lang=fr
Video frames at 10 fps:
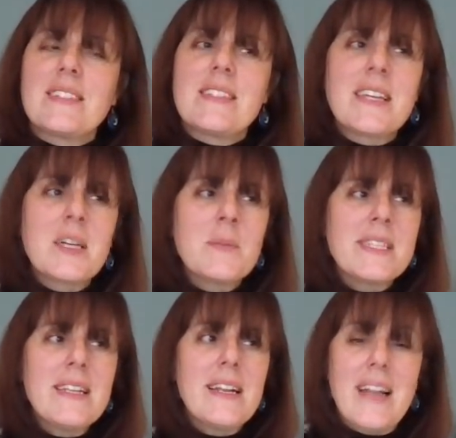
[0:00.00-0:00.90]
c'est comme
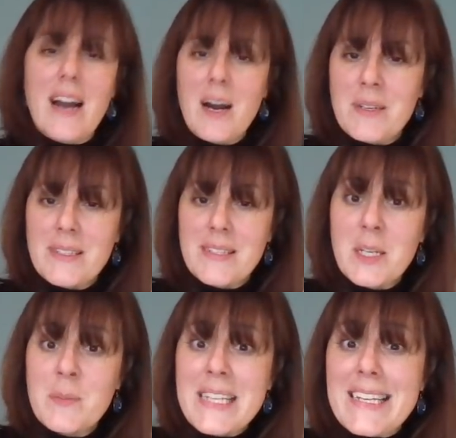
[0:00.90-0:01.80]
si l'âme, c'est
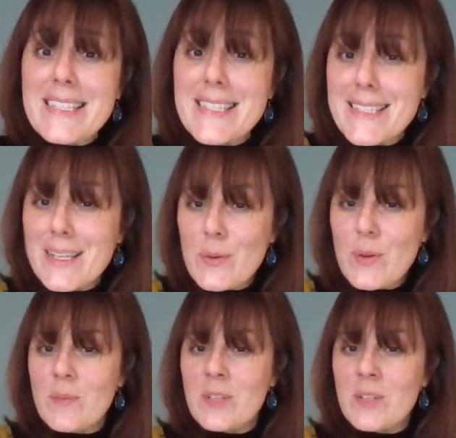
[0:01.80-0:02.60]
comme si les cellules,